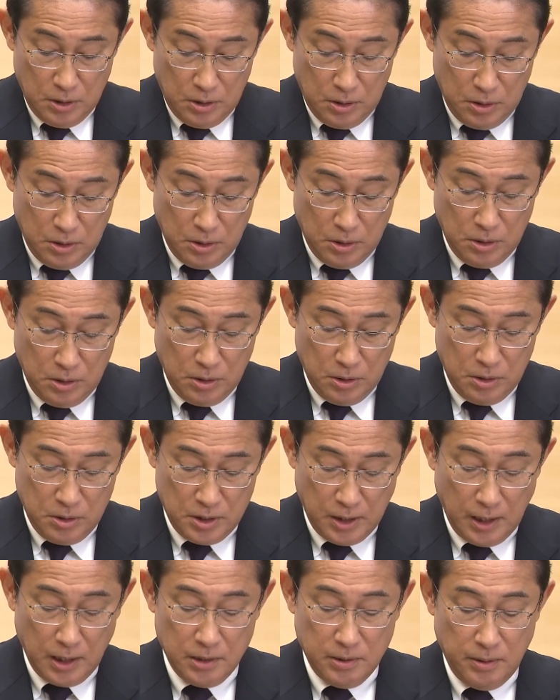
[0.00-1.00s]
国、
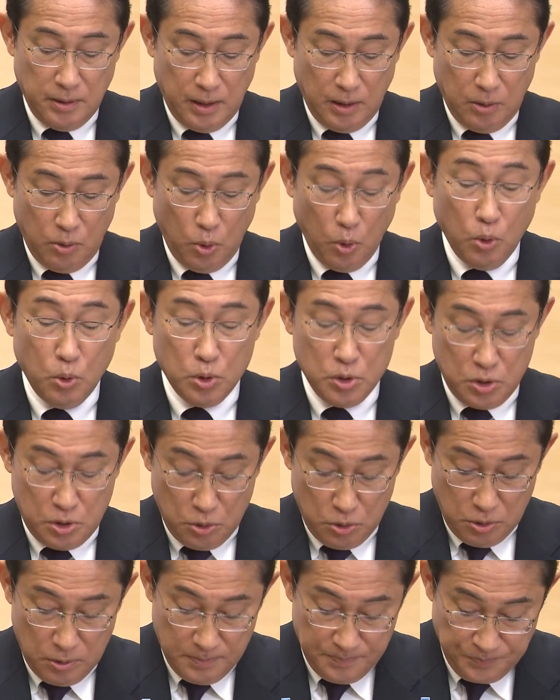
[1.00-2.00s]
さらには欧
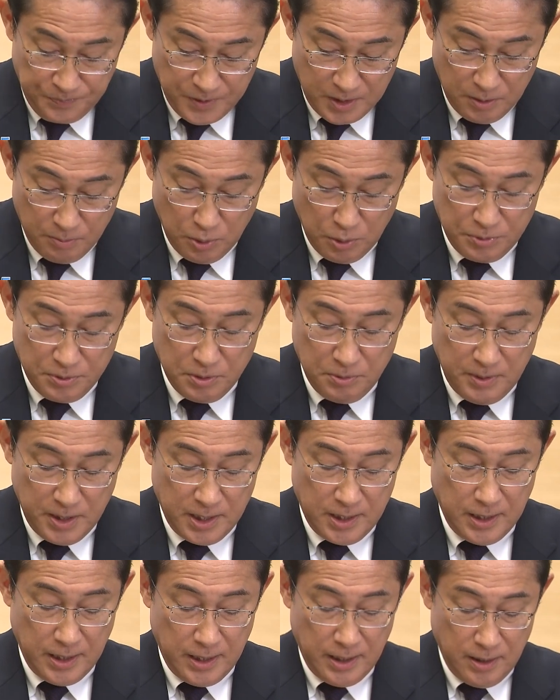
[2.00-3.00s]
州も含
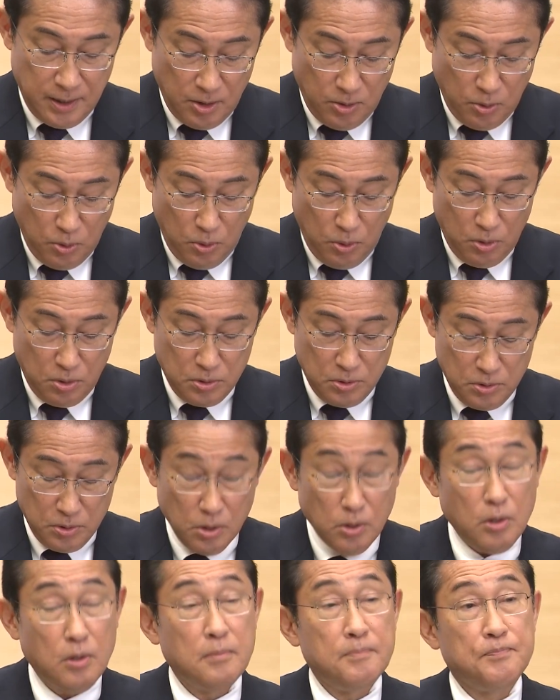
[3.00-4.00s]
めて多く
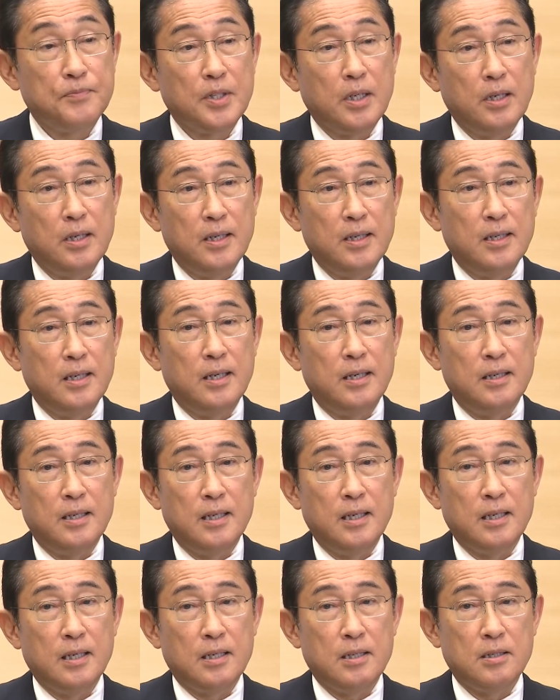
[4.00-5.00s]
の、
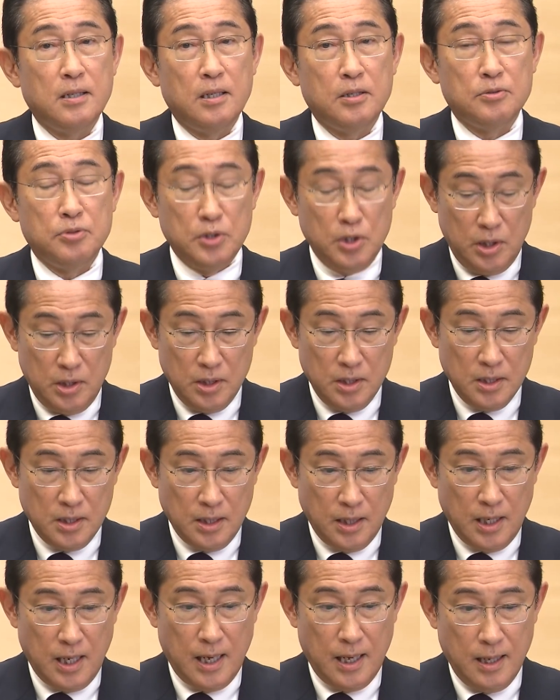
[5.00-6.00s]
えー、国
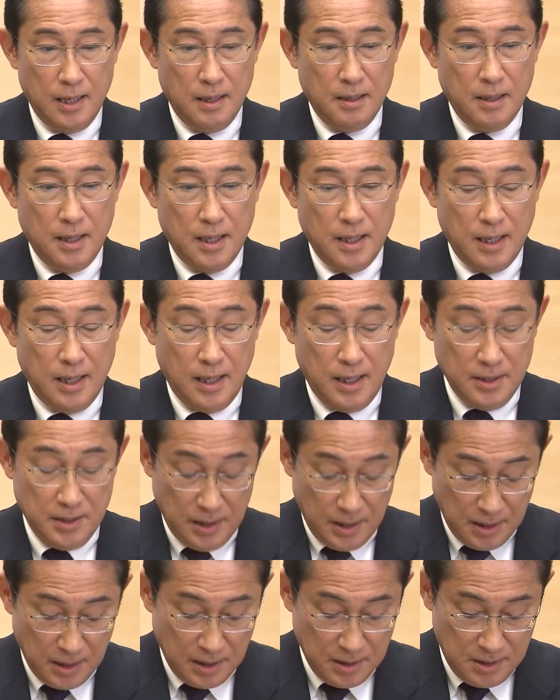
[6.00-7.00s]
からい
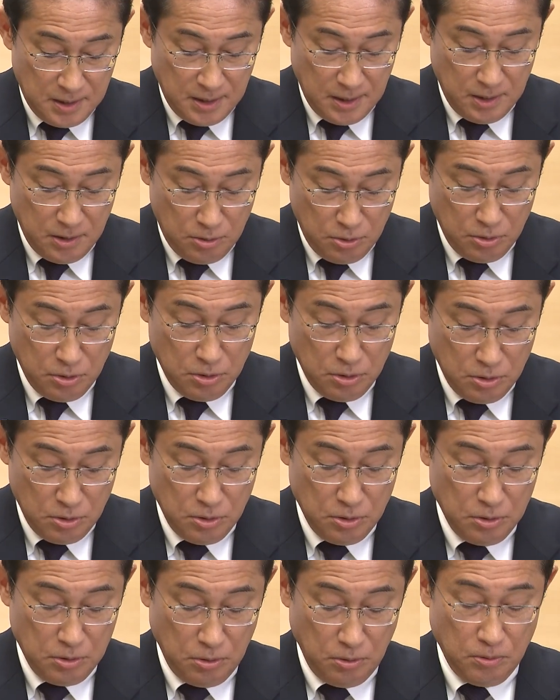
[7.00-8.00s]
ただいてい
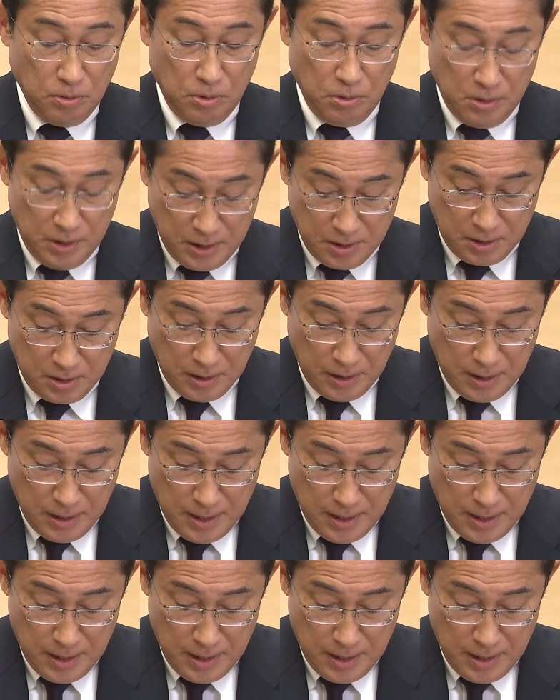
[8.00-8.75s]
るところです。